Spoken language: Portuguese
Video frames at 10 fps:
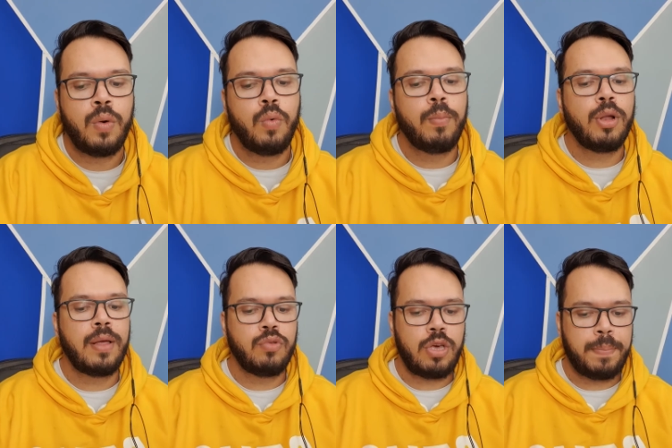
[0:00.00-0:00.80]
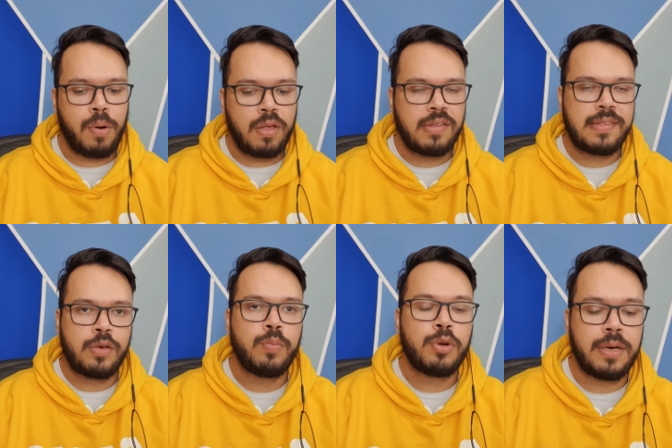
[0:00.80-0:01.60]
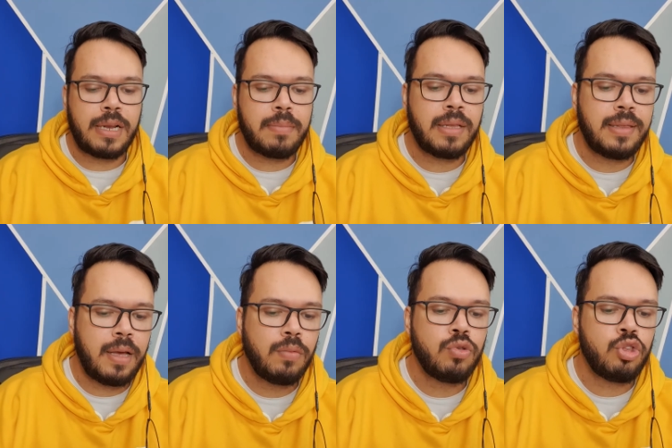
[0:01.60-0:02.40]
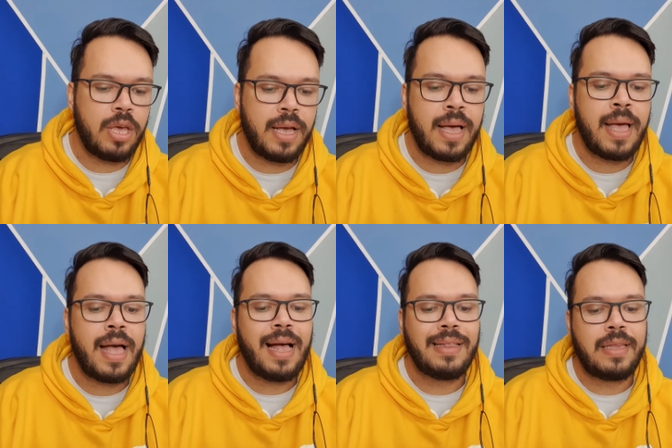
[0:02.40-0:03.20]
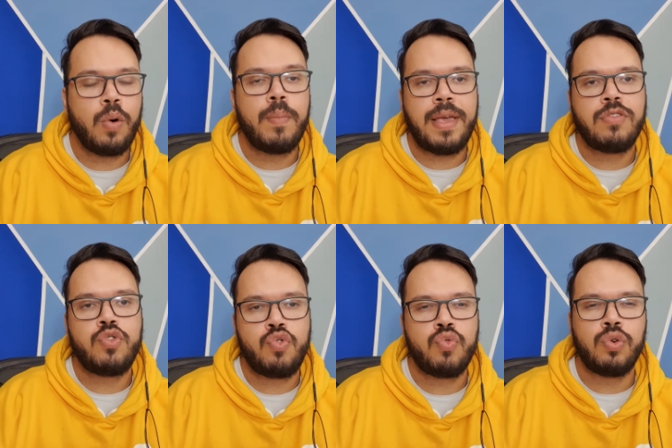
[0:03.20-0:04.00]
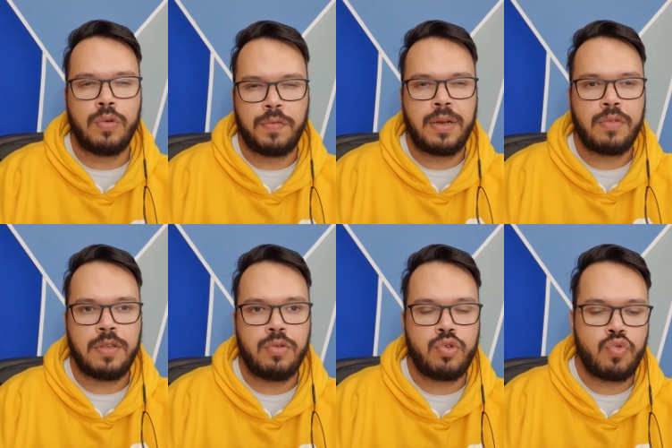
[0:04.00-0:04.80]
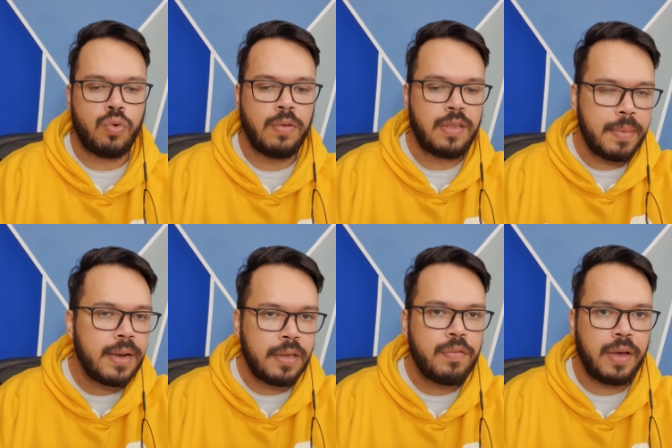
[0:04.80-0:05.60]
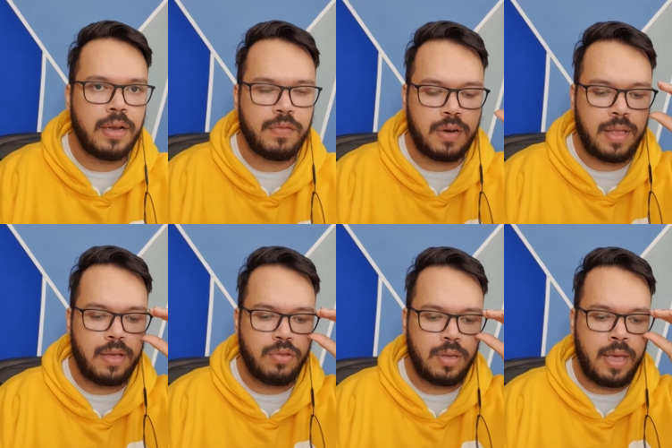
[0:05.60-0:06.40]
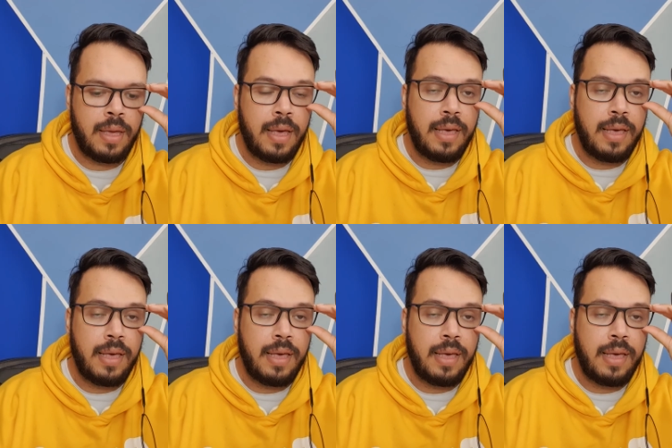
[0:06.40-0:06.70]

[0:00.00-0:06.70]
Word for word: O bolão de apostas é que o programa não chega até o mês de junho, finalzinho de junho. Semana que vem, na verdade, né?